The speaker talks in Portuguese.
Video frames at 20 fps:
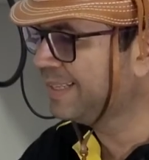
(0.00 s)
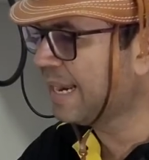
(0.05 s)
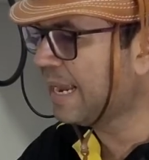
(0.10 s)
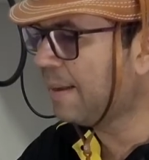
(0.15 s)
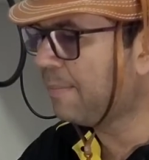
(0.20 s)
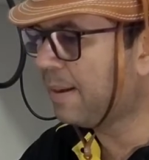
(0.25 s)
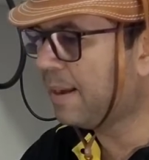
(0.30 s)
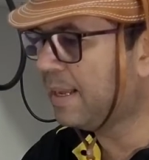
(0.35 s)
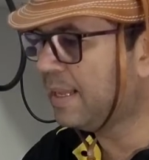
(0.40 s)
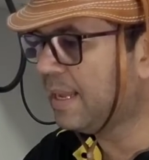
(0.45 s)

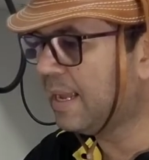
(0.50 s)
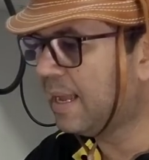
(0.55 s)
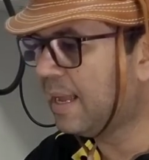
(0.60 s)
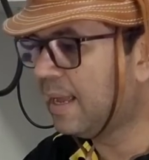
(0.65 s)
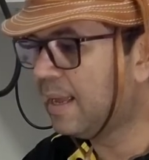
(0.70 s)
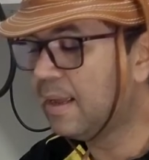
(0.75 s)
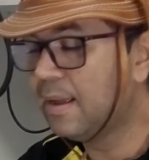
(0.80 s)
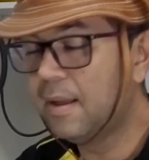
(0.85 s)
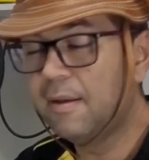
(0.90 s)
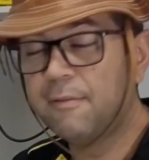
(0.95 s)

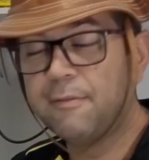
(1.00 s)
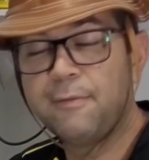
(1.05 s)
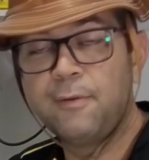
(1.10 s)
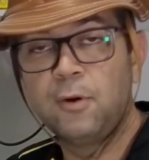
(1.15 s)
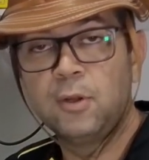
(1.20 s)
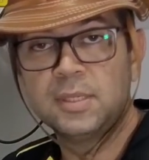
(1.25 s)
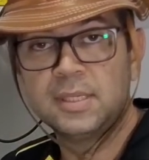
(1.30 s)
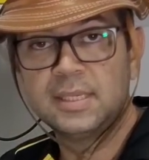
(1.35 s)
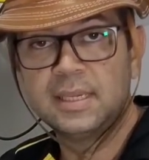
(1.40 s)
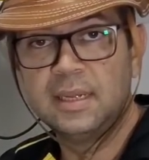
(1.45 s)
trabalhar
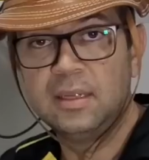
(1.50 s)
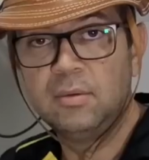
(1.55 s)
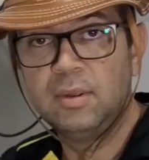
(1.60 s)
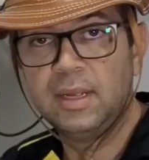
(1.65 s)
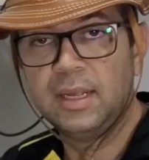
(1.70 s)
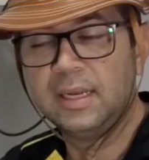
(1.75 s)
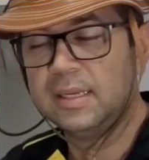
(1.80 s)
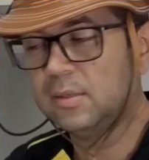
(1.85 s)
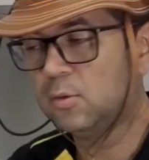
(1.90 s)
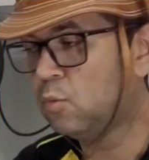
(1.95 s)

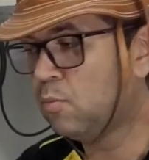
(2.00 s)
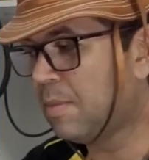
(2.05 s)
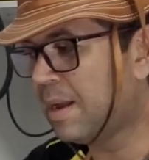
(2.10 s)
forçando elas.